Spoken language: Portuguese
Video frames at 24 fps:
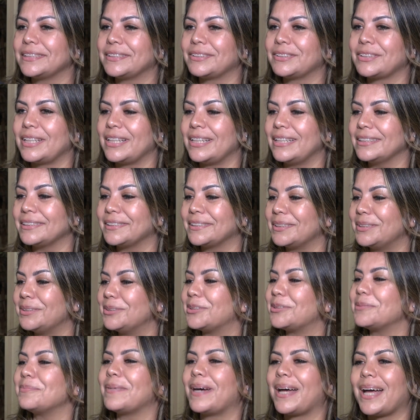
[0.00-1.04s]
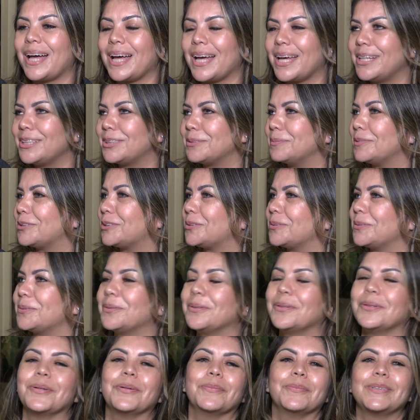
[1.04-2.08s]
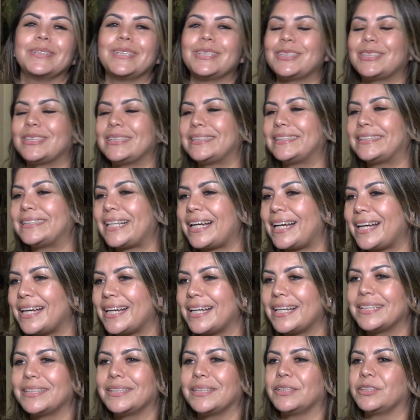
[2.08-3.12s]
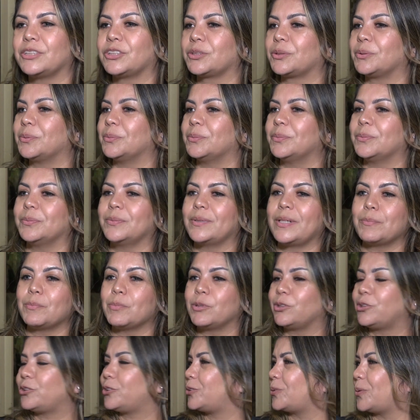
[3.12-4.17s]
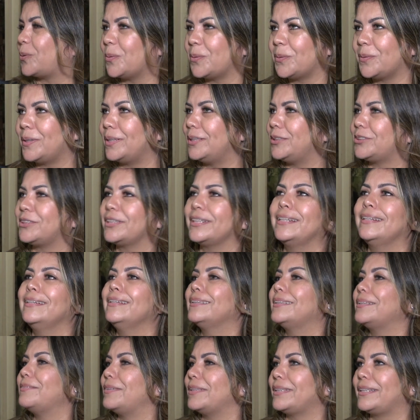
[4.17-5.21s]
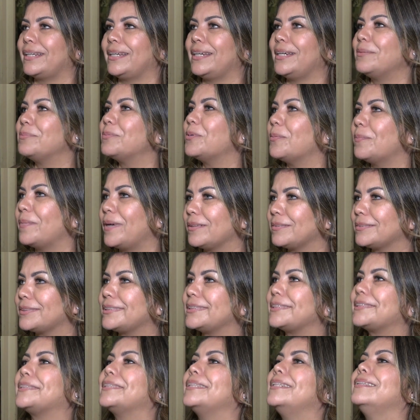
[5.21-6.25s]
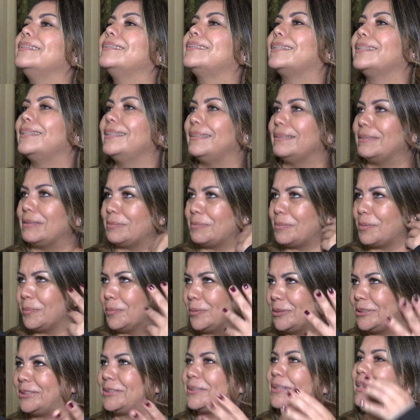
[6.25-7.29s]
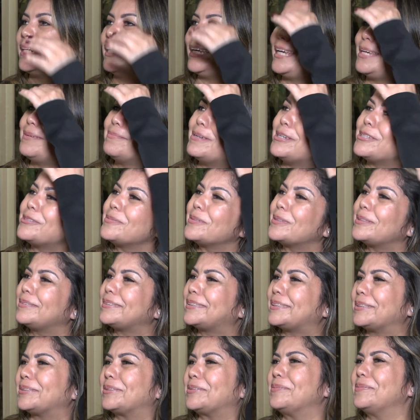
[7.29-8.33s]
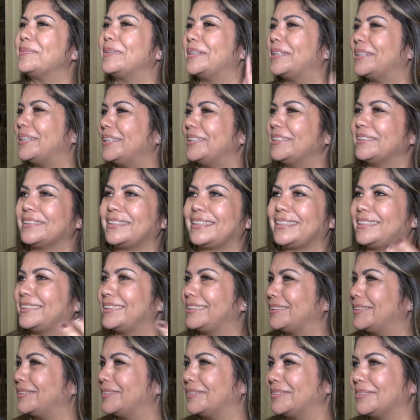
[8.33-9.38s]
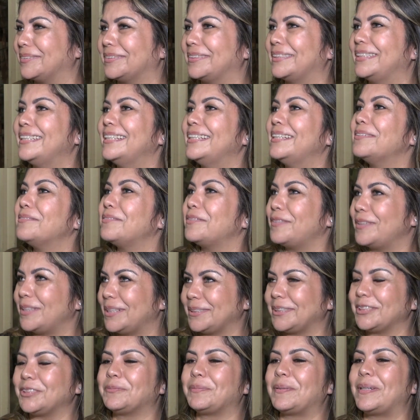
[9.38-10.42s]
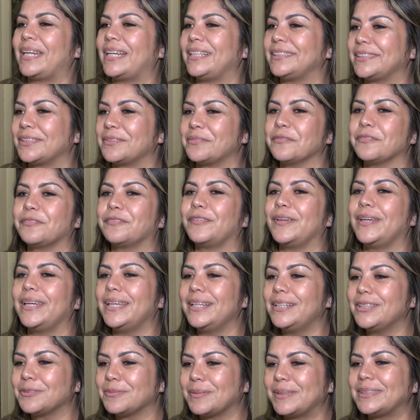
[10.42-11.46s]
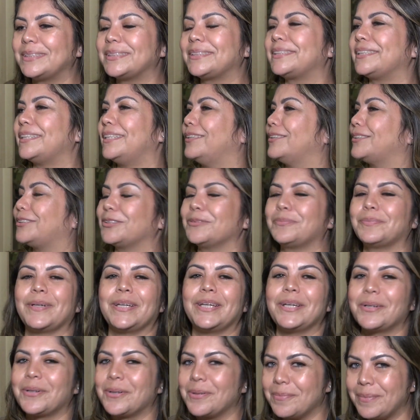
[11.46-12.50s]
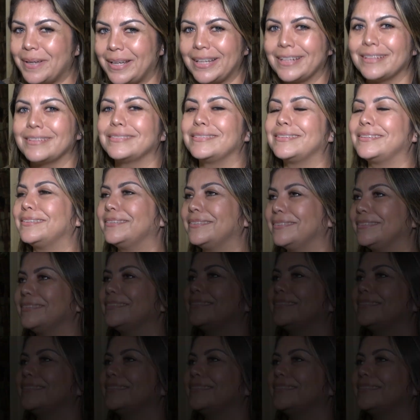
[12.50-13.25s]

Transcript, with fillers: achei assim demais, misturou muitas risadas com emoções. Teve até momentos assim que eu me emocionei, mesmo não sendo mãe, não tendo vivido essa experiência com filhos, mas assim, super recomendo.